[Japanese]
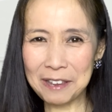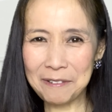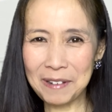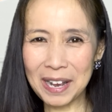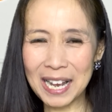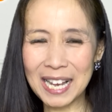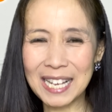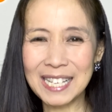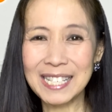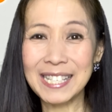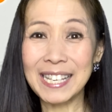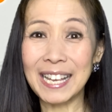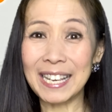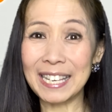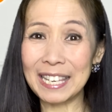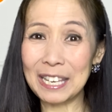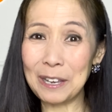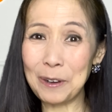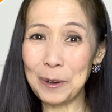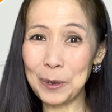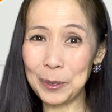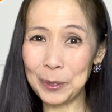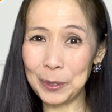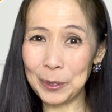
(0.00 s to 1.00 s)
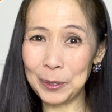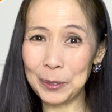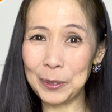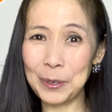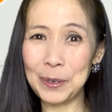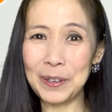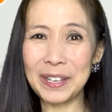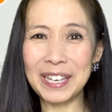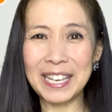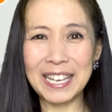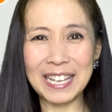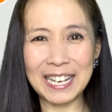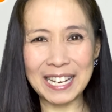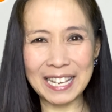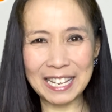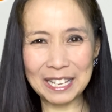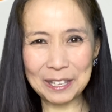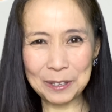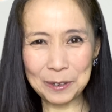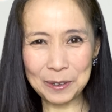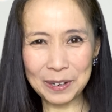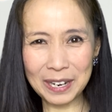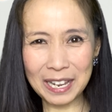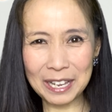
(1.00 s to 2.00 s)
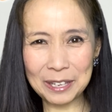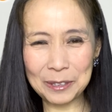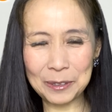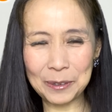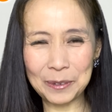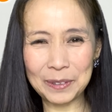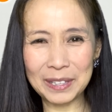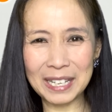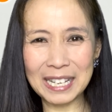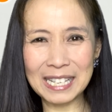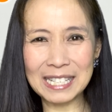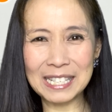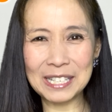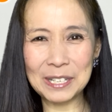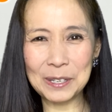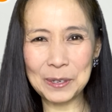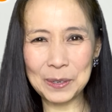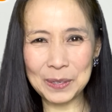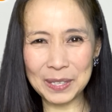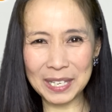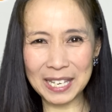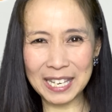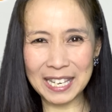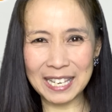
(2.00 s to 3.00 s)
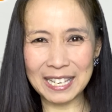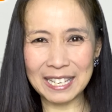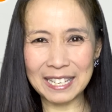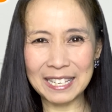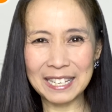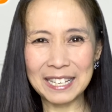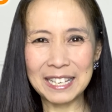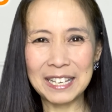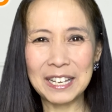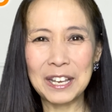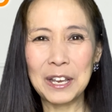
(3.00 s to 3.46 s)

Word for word: は先ほどのキリンの例と同じように、